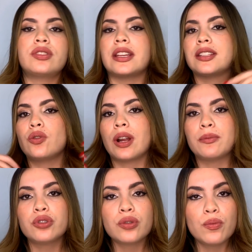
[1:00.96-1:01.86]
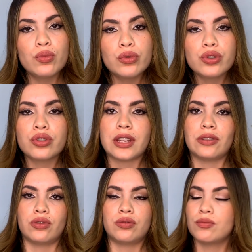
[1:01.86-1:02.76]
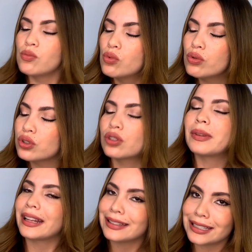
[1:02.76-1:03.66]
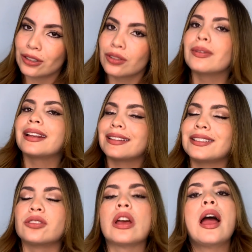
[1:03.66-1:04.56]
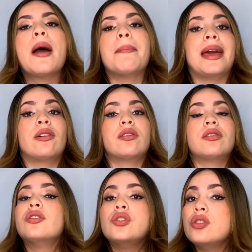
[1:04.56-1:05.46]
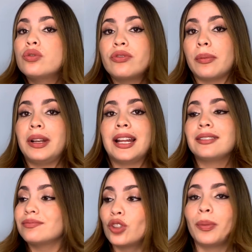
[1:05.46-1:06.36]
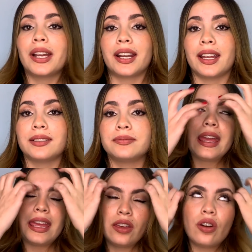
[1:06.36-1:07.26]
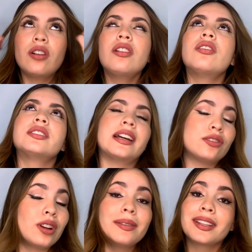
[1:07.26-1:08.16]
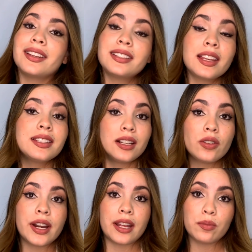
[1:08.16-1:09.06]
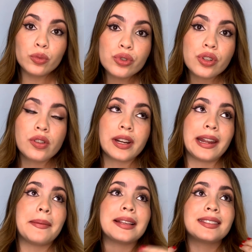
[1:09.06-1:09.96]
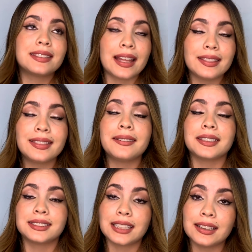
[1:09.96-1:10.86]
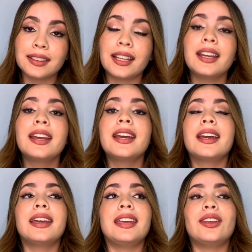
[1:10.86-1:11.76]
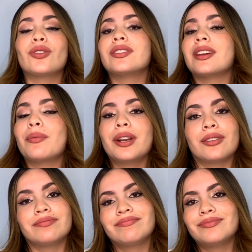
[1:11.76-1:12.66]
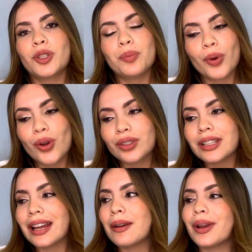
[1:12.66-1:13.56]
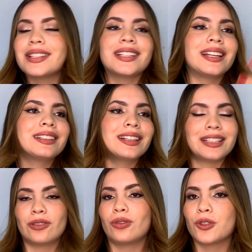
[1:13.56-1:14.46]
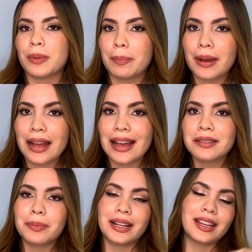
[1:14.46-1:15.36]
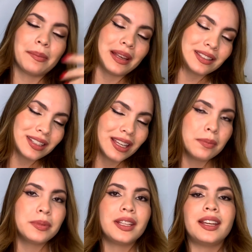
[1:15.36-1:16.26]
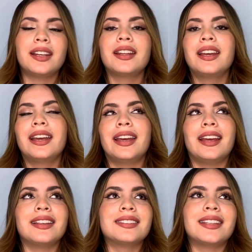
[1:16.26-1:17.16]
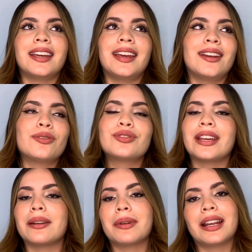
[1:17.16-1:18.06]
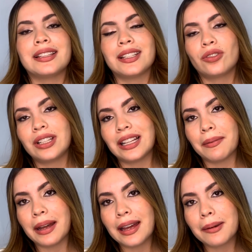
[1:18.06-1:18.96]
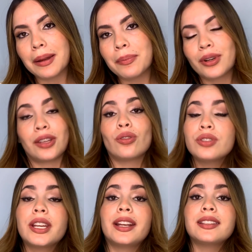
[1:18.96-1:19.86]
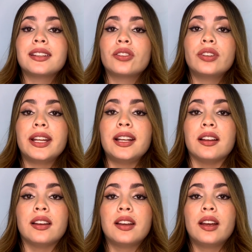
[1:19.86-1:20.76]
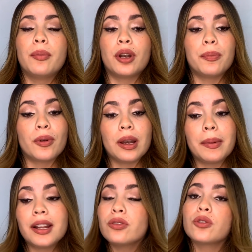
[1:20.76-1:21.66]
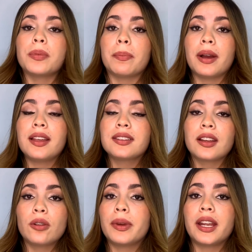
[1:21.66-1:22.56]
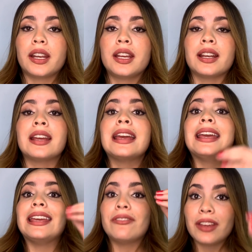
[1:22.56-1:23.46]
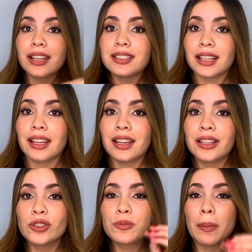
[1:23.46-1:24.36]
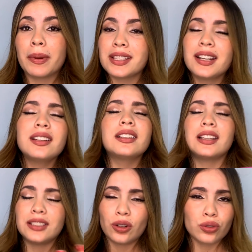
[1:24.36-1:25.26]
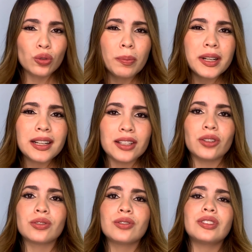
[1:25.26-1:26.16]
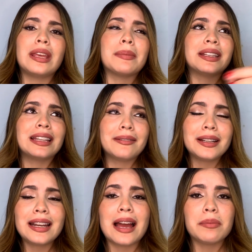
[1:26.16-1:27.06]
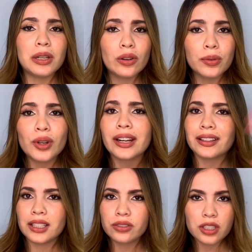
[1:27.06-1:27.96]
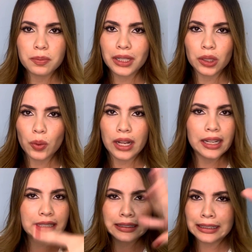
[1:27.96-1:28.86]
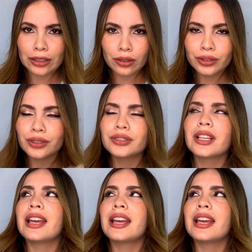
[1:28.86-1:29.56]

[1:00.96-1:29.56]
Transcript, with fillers: así duramos muchos años, muchos, variecitos, variecitos. Pero su familia no me quería. Y yo, o sea, yo la verdad es que sí lo quería mucho, lo quería bastante, bastante. Y yo decía, bueno, no importa, voy a seguir tratando a los papás para que me acepten. Este, no sé, hermana, haciéndole la barba, porque yo sí quería estar con él. Pero el problema eran sus papás, que no me querían. Y fíjense, sus papás eran, les digo, súper religiosos y mandaban a mi novio a retiros espirituales, religiosos,